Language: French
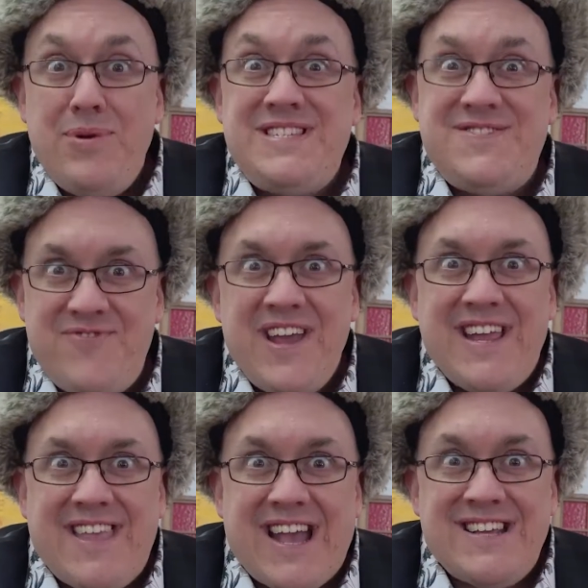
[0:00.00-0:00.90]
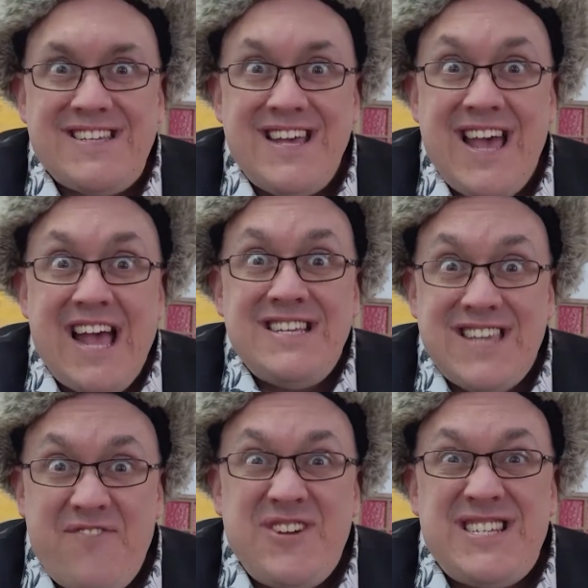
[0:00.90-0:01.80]
Petit fait intéressant,
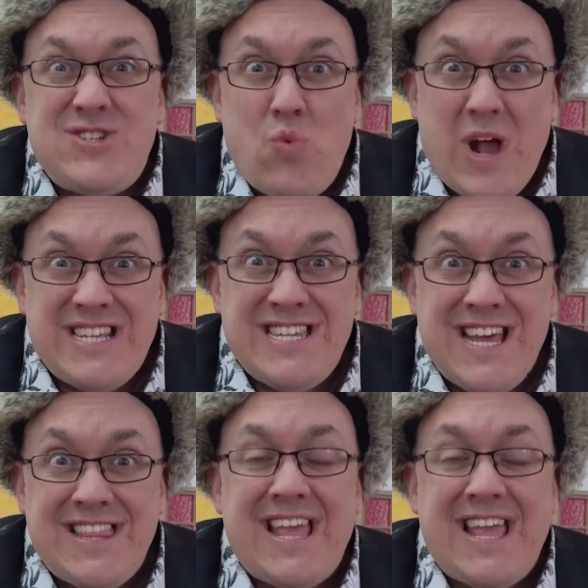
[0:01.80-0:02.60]
ça fait 60